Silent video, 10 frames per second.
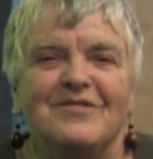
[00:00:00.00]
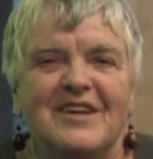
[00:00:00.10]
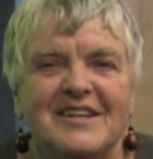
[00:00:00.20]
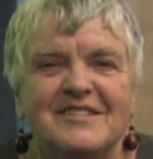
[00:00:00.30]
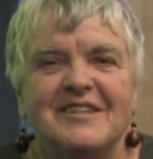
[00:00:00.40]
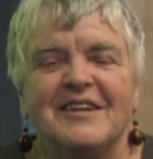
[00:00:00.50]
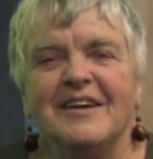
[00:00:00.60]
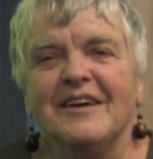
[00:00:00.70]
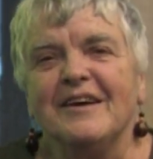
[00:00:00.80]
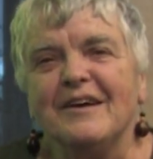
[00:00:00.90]
wiedzę
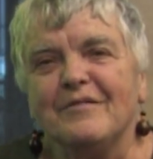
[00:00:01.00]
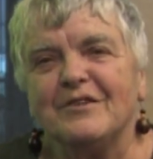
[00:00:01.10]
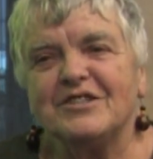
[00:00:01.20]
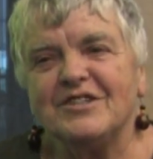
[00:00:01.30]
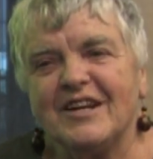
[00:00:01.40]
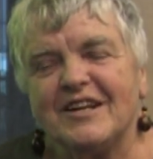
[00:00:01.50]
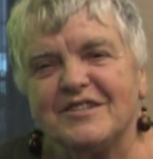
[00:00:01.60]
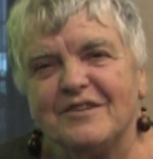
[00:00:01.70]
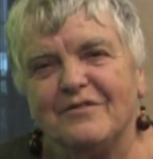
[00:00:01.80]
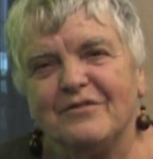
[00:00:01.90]
właśnie
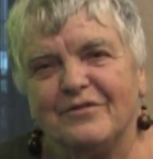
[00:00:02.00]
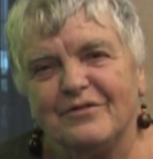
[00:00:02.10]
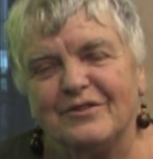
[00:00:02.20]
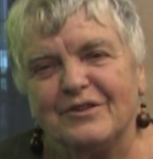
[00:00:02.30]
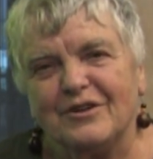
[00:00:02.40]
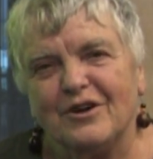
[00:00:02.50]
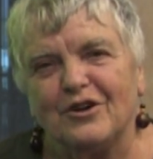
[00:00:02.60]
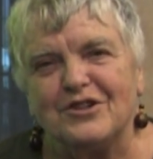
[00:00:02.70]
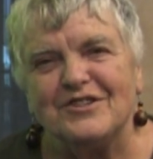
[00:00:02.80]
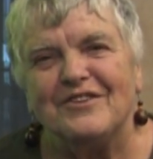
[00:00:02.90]
raczej w,
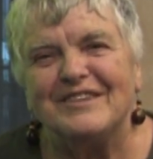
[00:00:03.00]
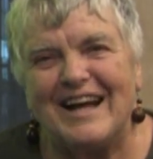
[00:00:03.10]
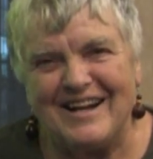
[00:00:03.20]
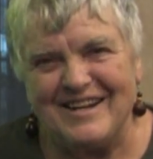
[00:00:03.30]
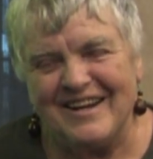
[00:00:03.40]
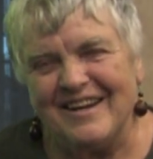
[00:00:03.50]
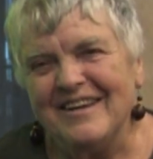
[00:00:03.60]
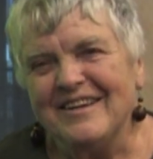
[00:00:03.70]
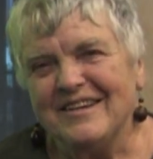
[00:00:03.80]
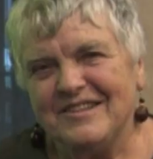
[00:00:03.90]
horyzontalnie
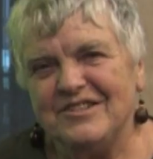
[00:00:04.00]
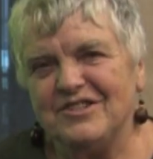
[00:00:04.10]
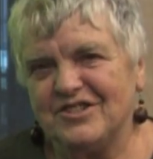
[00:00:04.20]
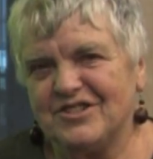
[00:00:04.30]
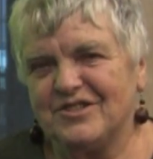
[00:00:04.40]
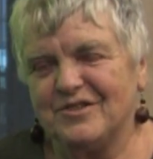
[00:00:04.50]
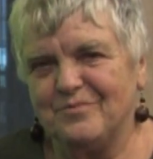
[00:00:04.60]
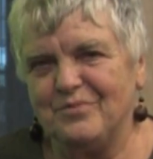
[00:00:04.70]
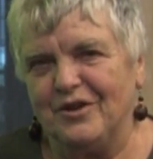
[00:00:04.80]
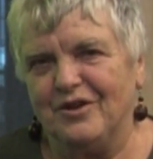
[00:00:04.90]
niż
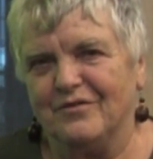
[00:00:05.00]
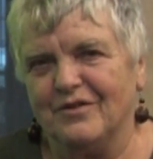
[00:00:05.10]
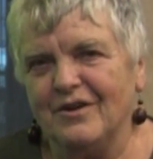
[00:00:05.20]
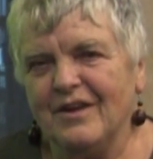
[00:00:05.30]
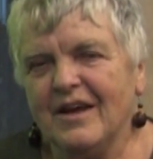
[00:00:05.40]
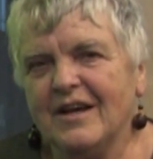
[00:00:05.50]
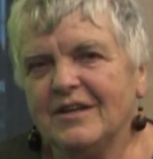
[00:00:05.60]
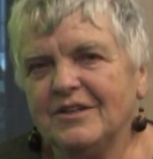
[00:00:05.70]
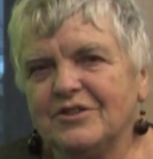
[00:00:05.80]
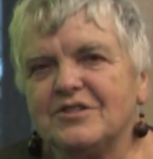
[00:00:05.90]
pionowo.
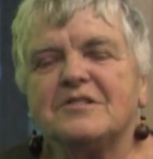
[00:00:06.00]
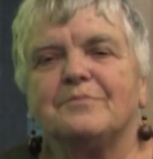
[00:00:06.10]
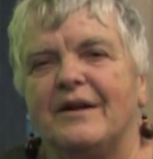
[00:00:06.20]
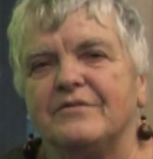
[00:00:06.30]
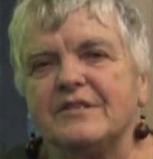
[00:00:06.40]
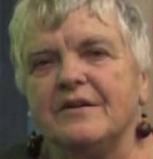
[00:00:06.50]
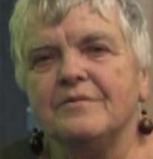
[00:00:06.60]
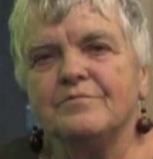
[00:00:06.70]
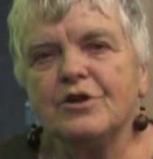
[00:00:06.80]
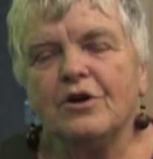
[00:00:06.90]
Y, to się sprawdza.
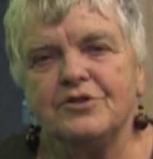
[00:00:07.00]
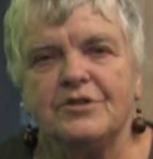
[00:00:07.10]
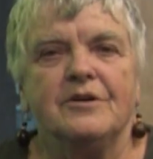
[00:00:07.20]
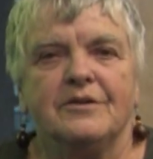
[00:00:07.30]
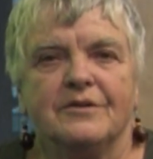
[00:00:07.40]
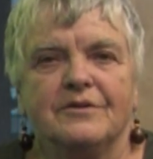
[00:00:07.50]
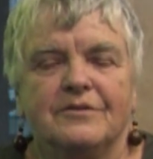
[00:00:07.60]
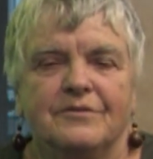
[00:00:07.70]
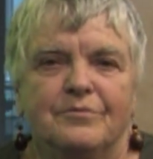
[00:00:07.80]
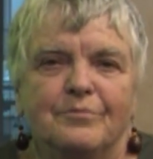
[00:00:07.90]
Przychodzi
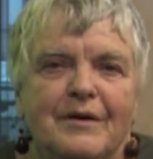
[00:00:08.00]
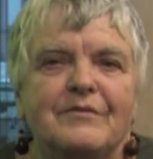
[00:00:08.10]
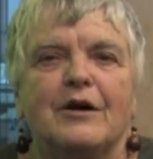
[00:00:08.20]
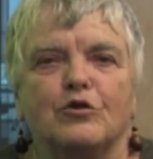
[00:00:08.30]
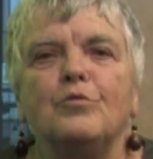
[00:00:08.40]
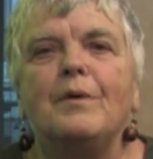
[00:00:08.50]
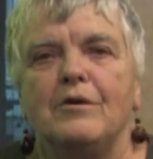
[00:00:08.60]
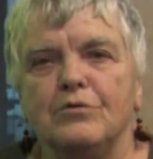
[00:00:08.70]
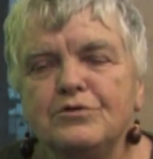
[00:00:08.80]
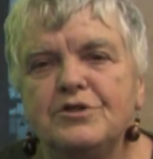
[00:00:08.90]
y, pewna grupa
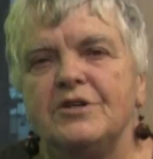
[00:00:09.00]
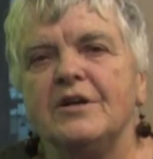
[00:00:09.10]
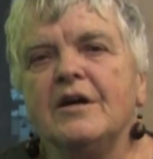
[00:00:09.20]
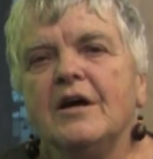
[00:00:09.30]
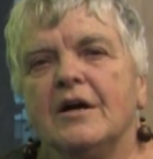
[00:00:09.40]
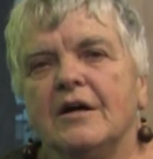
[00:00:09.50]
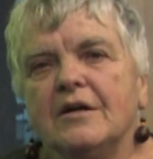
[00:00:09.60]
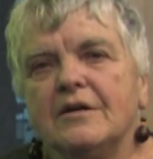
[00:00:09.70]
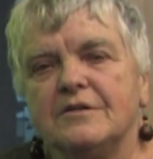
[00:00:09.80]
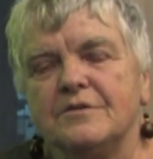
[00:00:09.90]
ludzi,
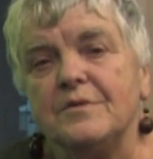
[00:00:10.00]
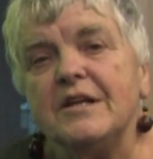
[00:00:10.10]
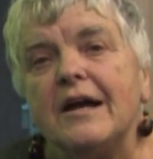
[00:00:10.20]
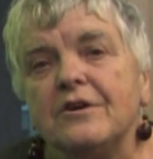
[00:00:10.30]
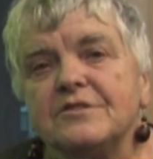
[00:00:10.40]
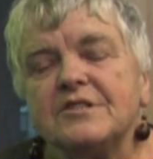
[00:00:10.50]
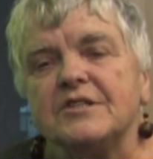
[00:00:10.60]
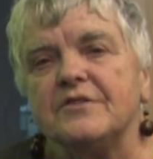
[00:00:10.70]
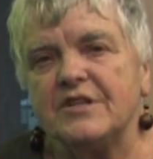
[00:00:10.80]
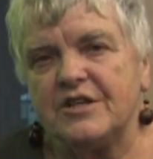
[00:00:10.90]
y,
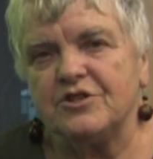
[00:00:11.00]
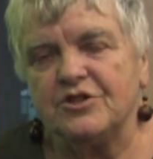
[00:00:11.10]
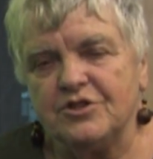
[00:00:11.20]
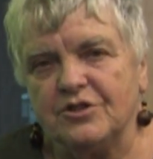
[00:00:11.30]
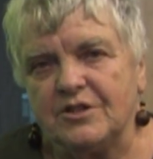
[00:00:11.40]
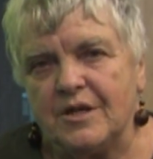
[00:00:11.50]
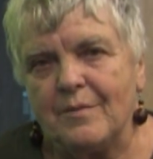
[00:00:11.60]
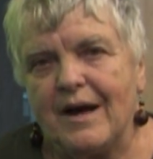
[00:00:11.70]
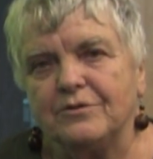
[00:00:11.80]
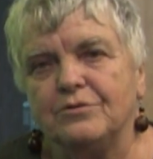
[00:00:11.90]
zmieniających się w zależności od
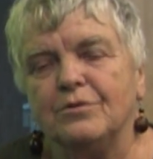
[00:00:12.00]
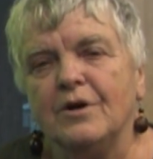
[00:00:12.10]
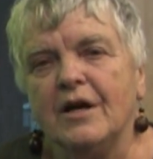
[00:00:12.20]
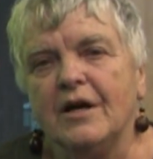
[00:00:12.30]
tematu,